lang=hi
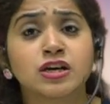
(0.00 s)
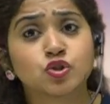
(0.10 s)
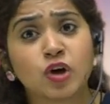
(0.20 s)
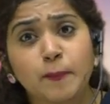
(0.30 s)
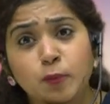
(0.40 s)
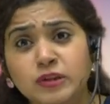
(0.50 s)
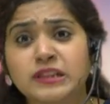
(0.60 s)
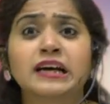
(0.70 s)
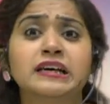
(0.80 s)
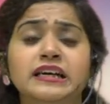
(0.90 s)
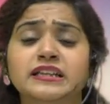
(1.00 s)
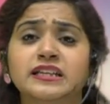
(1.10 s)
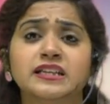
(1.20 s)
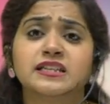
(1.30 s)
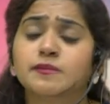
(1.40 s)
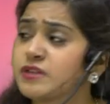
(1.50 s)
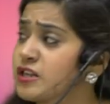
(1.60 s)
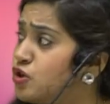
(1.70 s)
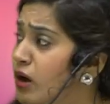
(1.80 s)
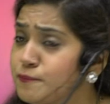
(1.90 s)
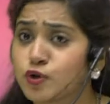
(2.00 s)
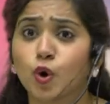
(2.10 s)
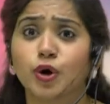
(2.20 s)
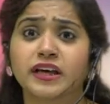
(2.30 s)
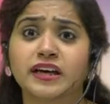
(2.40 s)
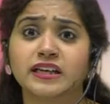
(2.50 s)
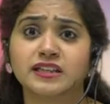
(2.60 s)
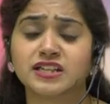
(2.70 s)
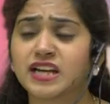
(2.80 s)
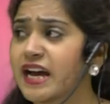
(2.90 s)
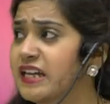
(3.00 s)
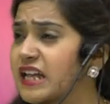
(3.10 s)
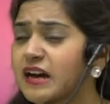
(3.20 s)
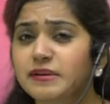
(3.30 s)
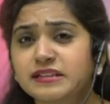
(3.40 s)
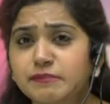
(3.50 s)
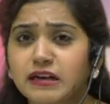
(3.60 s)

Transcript: जो आपको तंग करते थे सब्जेक्ट जो आप छोड़ के गए थे शायद या बस